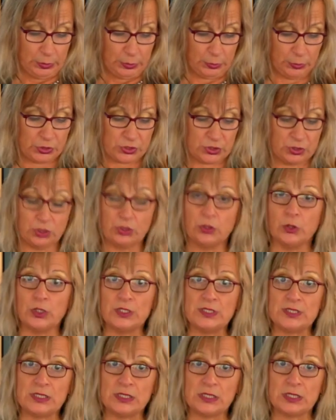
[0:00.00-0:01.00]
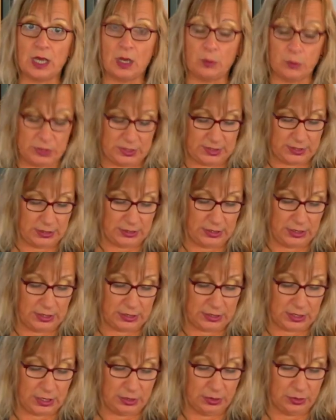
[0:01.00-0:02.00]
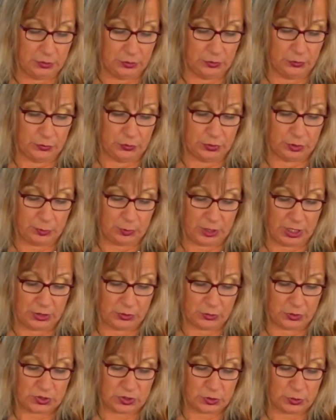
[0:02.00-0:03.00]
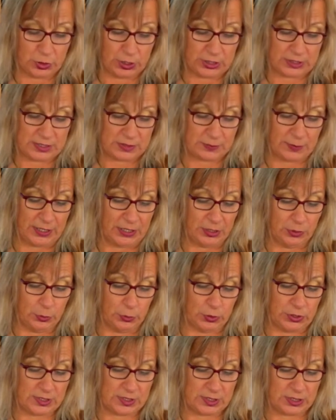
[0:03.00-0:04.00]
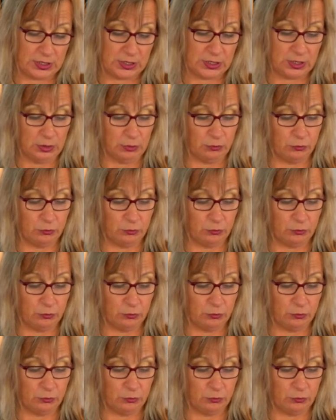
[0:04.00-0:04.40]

1990 kam uns dann der Gedanke und im Jahr 1992